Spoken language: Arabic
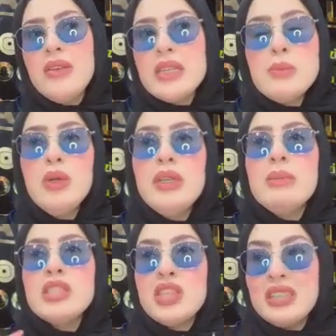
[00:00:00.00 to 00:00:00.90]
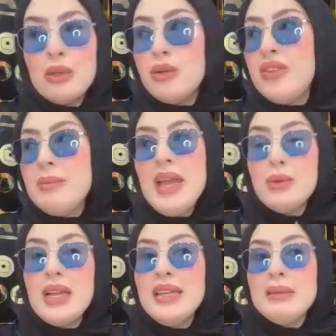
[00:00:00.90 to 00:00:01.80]
فغير سمحوا لي ما كنتش نقدر نكون في المحل
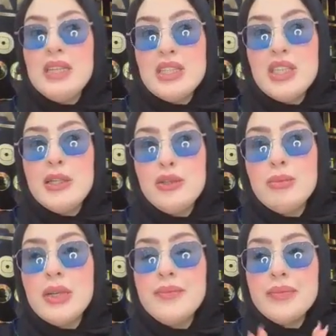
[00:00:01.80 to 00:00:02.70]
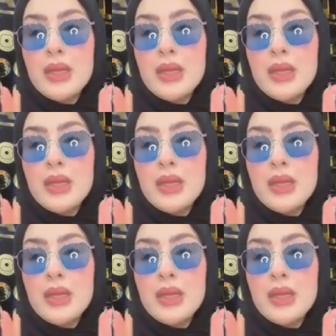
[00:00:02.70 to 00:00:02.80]
والله العظيم الا جيت اليوم